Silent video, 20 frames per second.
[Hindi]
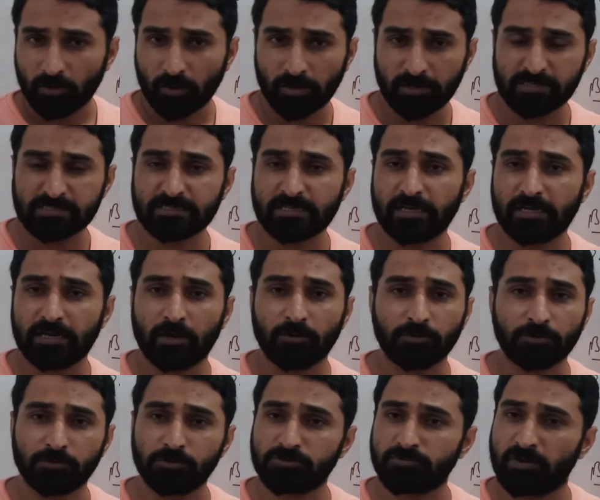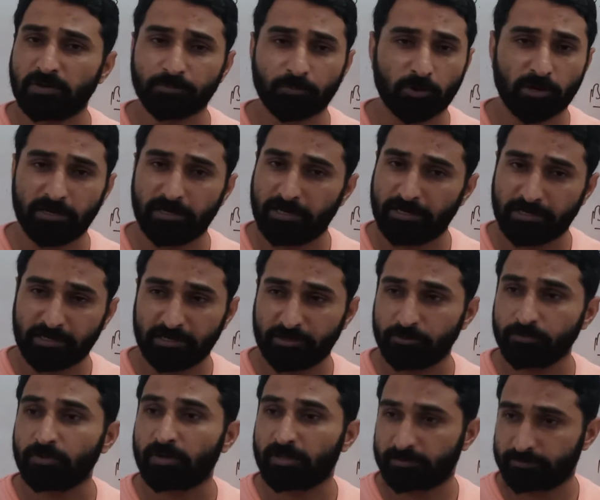और इसके अराउंड कुछ
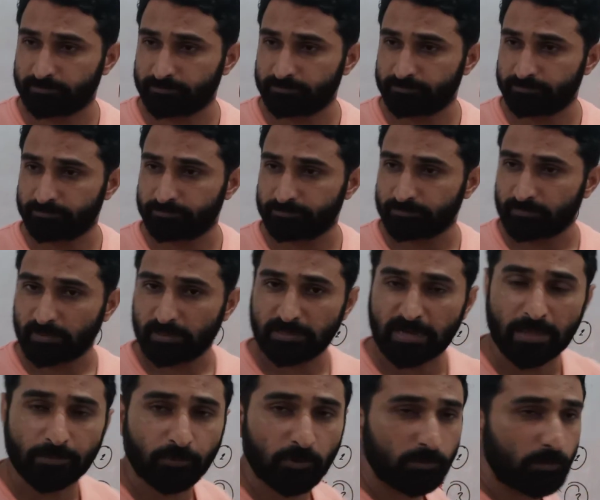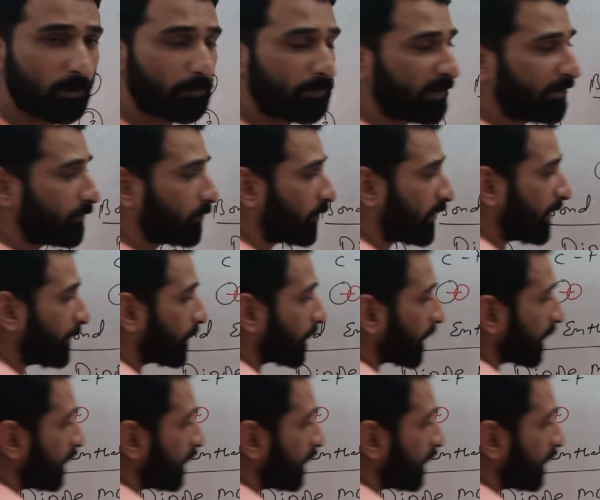1.82 है डाइपोल मोमेंट ओके